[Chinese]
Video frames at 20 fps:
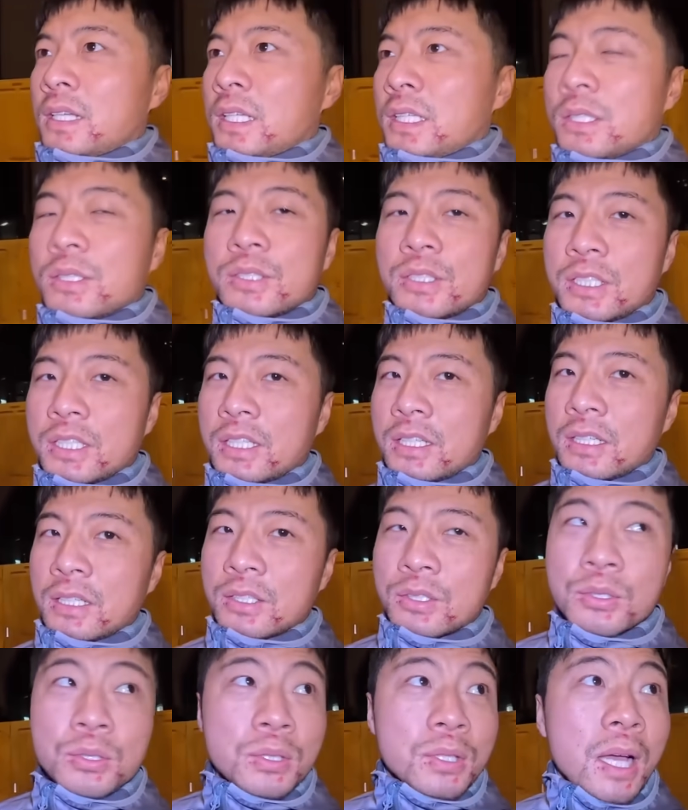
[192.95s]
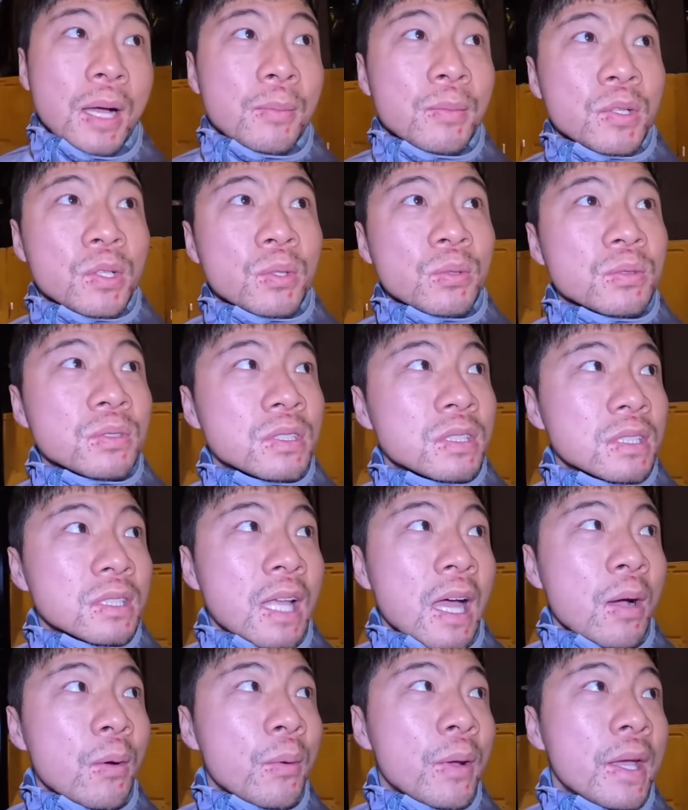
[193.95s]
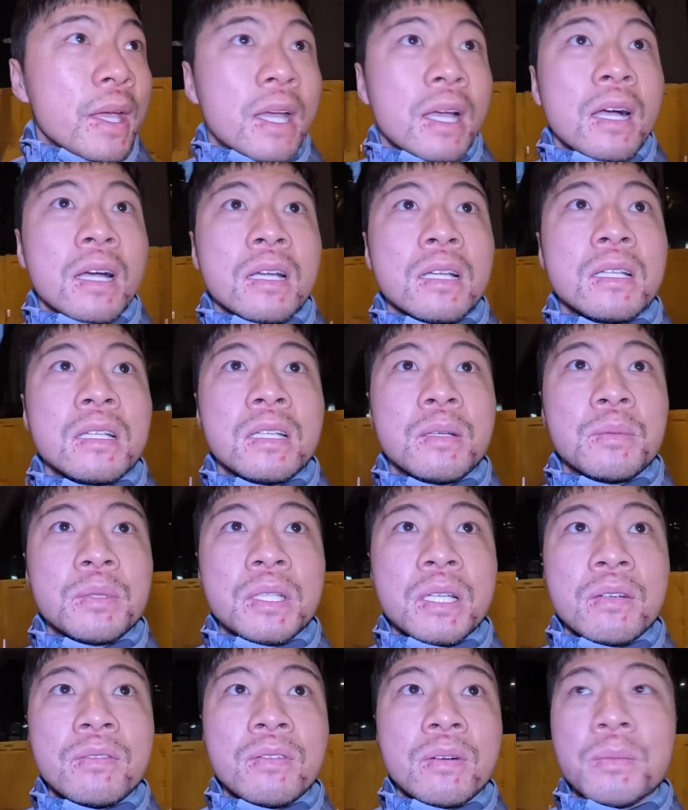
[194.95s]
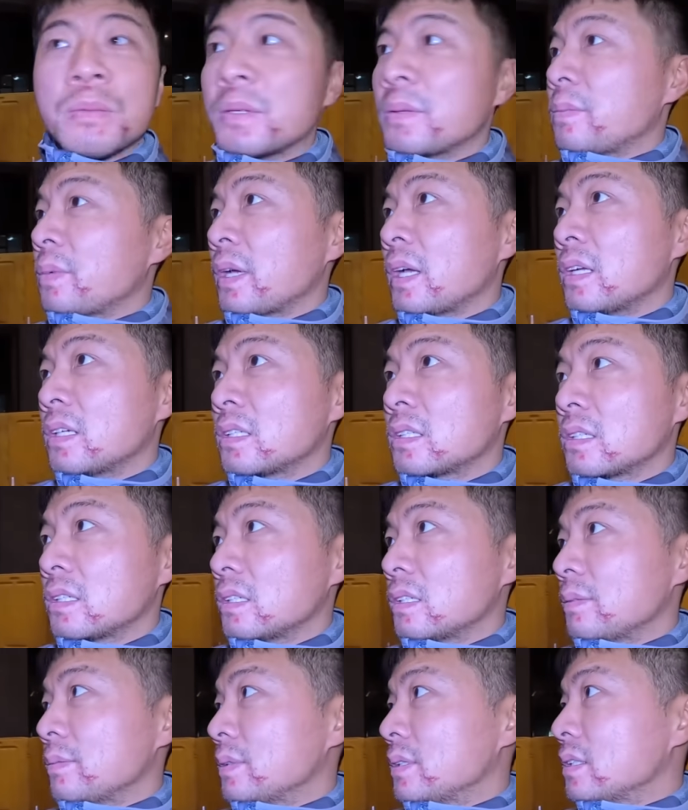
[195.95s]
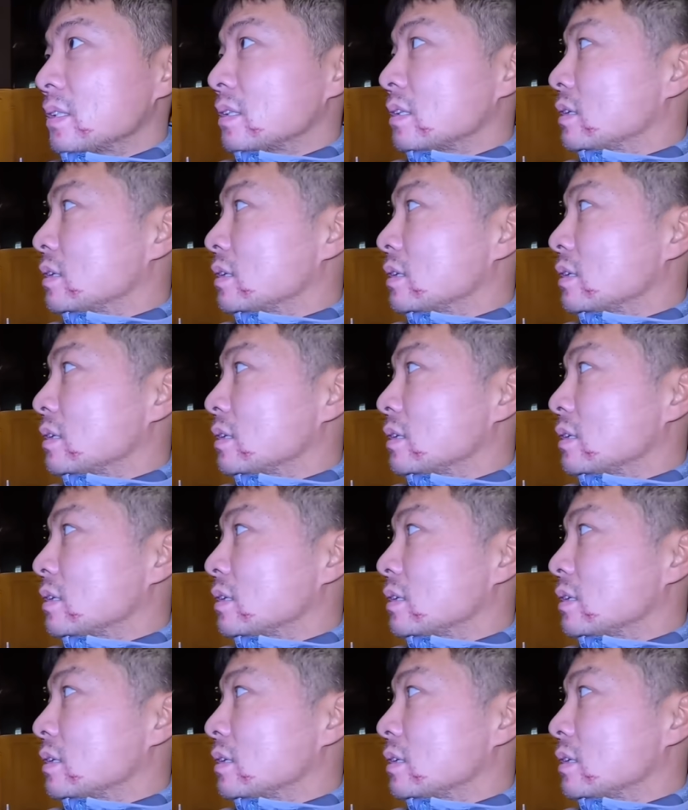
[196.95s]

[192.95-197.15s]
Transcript: 有些去他们公司单位啊，肯定也不太方便拍摄什么的。